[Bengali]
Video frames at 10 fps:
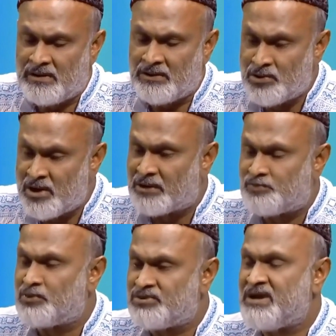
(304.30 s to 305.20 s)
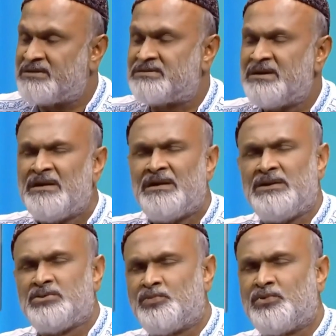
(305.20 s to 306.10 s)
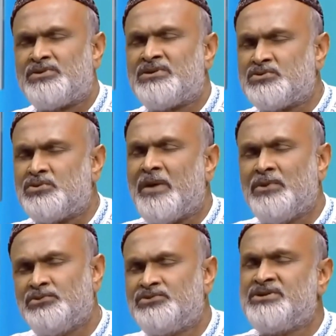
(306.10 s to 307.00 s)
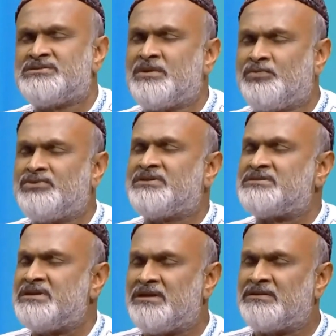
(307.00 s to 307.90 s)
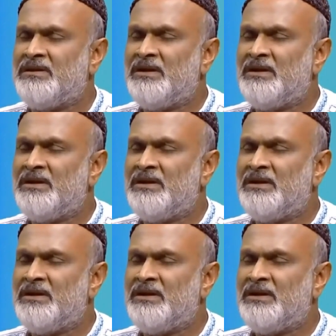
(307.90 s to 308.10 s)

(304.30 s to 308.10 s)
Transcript: ইউনিয়ন প্রদেশ এইসব প্রদেশগুলো আমি উনত্রিশটা প্রদেশ চীনের